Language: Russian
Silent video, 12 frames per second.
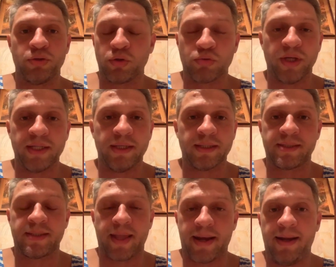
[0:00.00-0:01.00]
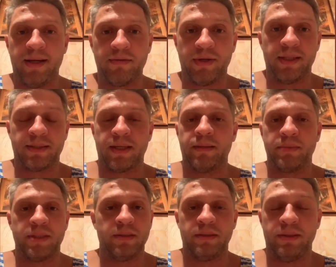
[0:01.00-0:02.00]
никуда не отстреливало там
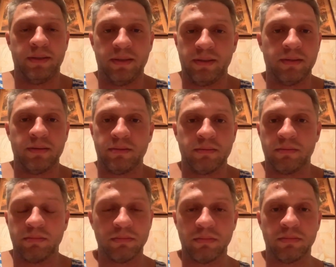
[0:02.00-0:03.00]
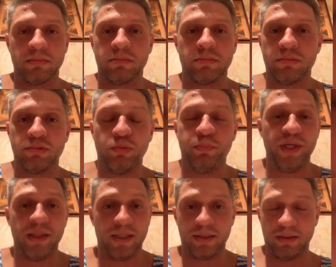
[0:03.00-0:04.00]
и не
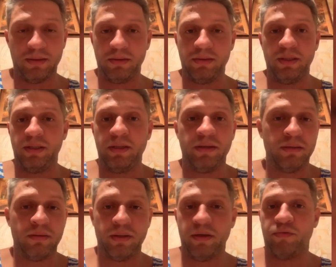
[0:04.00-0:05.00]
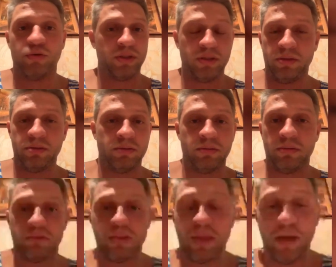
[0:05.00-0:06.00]
убило ни, ни его, ни
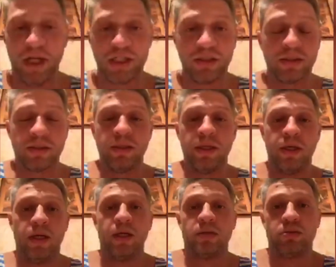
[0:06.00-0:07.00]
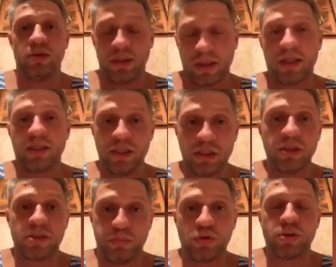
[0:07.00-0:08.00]
домашних то это, конечно,
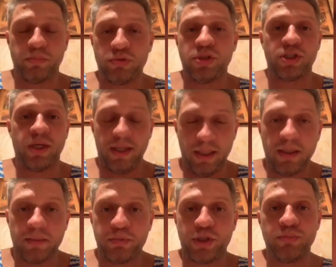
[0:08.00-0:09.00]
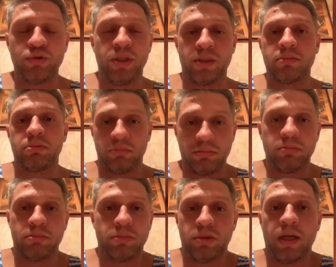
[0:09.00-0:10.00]
способ утяжеления. Почему нет?
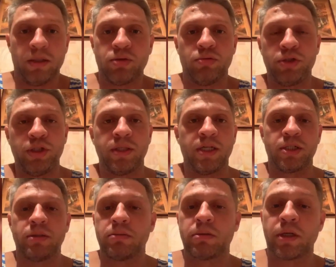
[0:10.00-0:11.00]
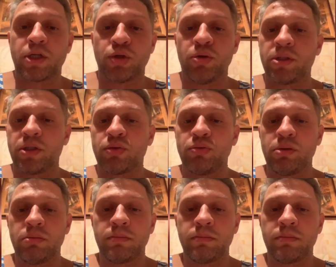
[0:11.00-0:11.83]
Даже, очень даже хорошо отношусь.